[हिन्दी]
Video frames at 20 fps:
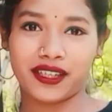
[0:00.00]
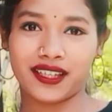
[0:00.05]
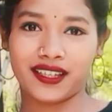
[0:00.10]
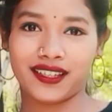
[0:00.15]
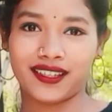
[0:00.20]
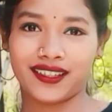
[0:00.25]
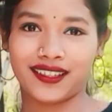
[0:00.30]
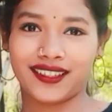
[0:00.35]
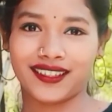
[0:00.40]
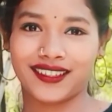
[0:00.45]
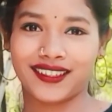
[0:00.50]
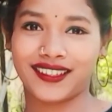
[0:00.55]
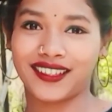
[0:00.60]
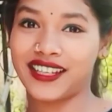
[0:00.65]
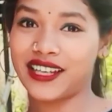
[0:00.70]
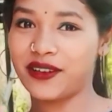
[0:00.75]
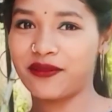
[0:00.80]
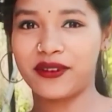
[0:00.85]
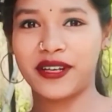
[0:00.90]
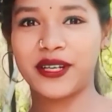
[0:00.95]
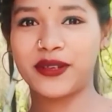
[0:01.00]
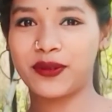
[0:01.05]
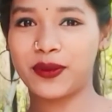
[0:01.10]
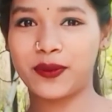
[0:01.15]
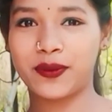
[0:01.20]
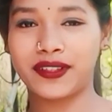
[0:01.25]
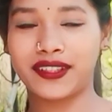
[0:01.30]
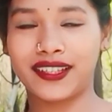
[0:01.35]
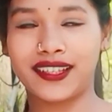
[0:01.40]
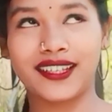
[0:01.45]
के कमेंट
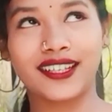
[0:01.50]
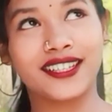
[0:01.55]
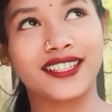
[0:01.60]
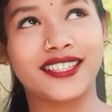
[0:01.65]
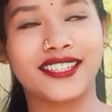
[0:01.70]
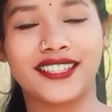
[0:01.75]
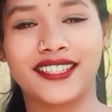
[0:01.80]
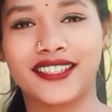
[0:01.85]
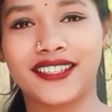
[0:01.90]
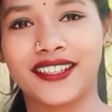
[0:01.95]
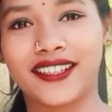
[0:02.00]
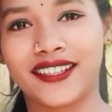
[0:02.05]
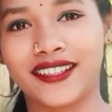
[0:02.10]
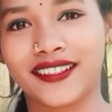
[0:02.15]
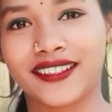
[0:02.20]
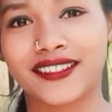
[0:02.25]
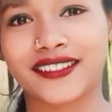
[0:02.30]
में बताना ठीक है